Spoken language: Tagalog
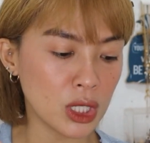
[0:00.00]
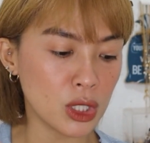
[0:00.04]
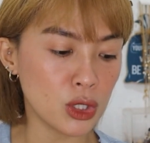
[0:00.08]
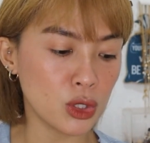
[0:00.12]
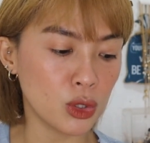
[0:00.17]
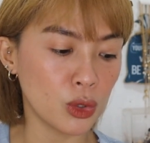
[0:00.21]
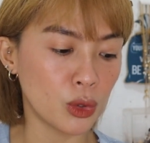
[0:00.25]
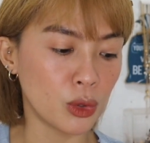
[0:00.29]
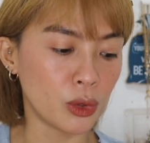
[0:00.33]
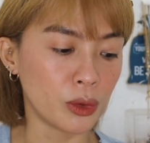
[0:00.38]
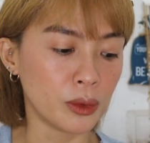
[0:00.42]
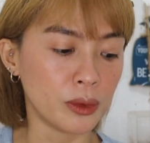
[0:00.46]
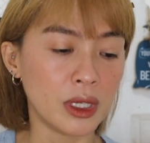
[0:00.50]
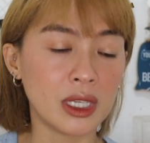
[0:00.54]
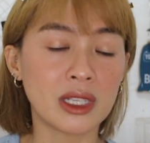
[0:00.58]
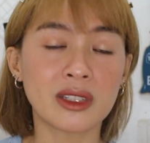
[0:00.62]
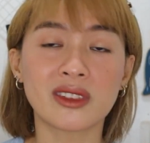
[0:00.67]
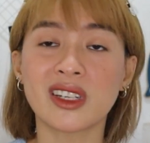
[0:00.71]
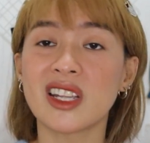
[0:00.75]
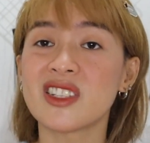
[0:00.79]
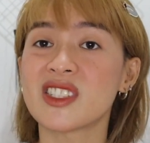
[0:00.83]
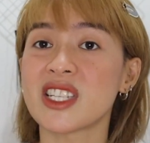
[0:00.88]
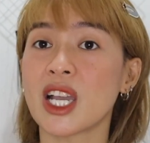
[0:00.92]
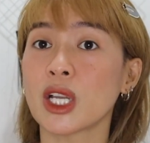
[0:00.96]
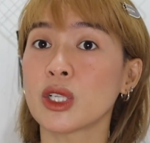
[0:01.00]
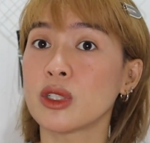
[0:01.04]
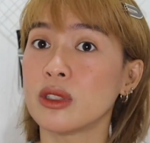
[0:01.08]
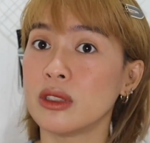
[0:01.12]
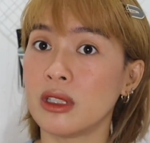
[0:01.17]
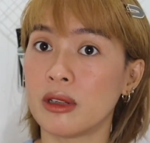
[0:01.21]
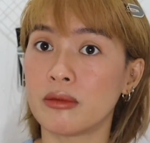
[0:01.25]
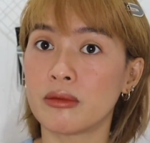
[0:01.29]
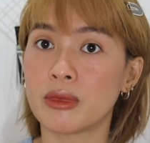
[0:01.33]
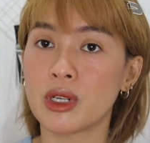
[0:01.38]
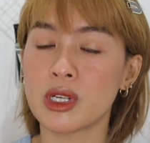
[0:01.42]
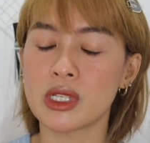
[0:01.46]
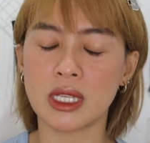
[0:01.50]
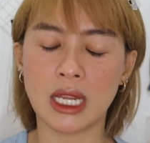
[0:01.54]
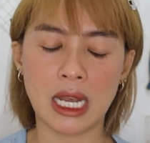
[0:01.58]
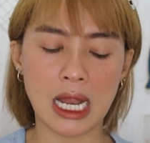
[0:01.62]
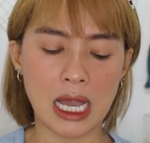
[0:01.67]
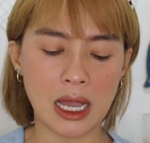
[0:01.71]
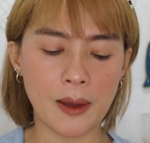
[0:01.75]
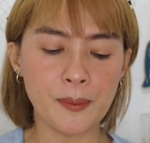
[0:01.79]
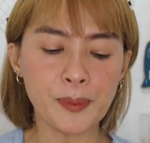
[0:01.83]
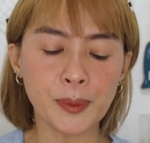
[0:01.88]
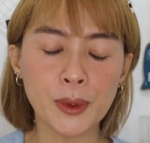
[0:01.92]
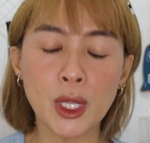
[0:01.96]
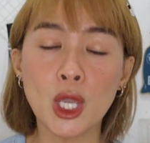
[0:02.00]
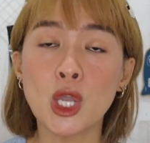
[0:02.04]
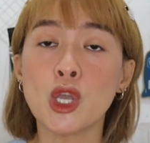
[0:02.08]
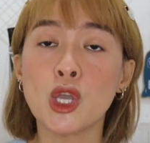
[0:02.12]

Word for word: din yung transaction numbers nila.